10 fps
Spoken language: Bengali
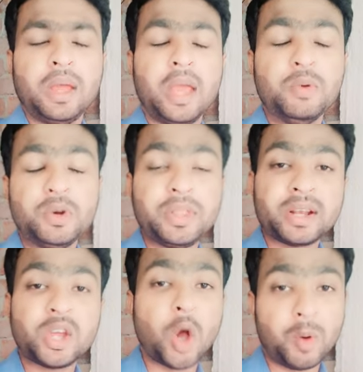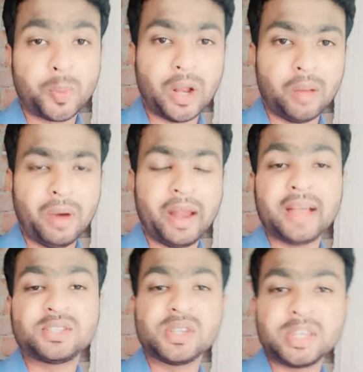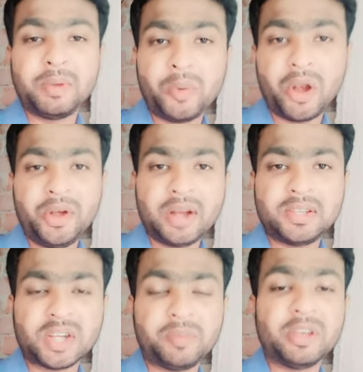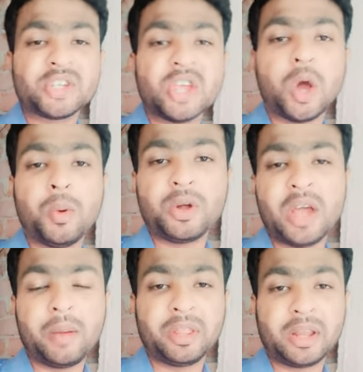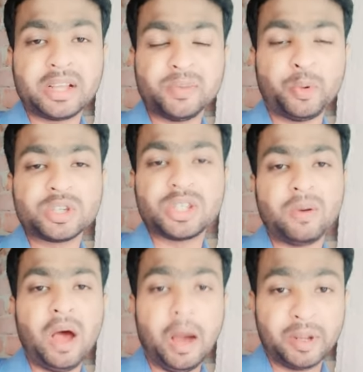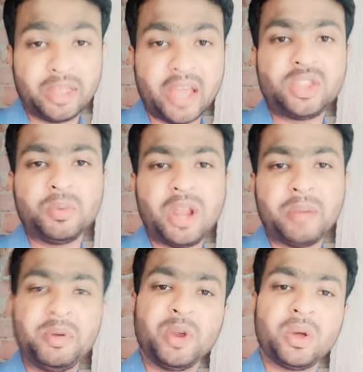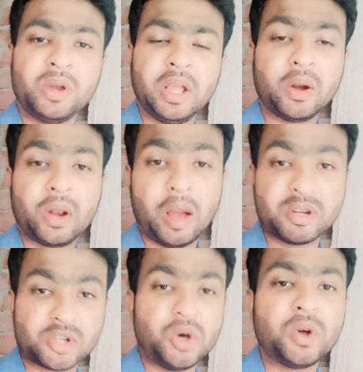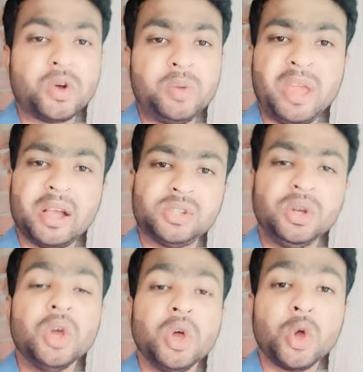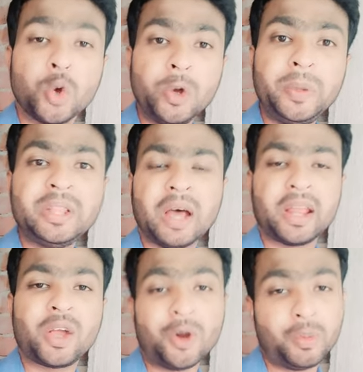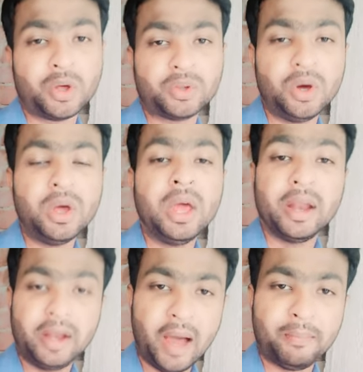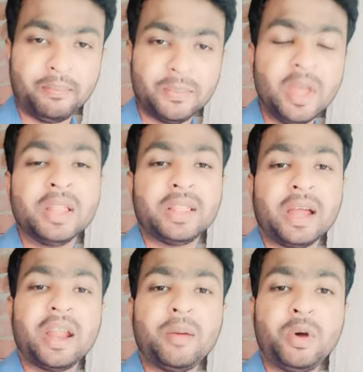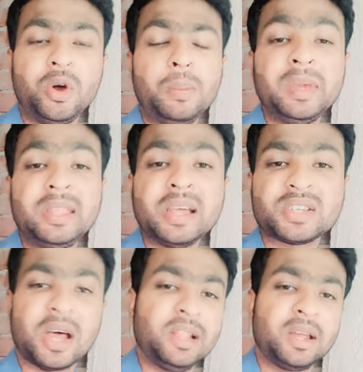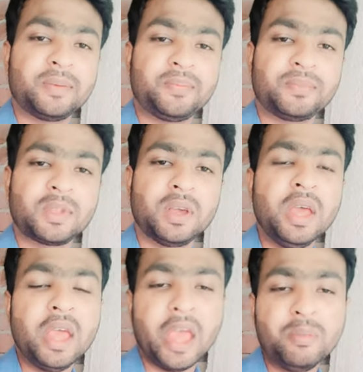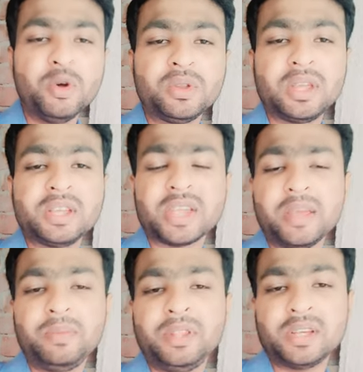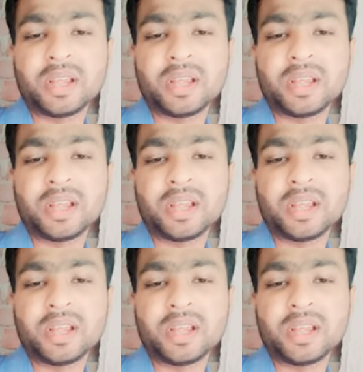এই মুহূর্তে একটি খবর পেলাম আর একজন সিভিক ভলেন্টিয়ার হিসাবে সেই খবরটি আপনাদের কাছে পৌঁছে দেওয়া আমার দায়িত্ব বলে আমি মনে করি কারণ আমার সহকর্মী একজন কুলপি থানায় কর্মরত নাম তার নাম হলো বিদেশ হালদার এই মুহূর্তে সেই বিদেশ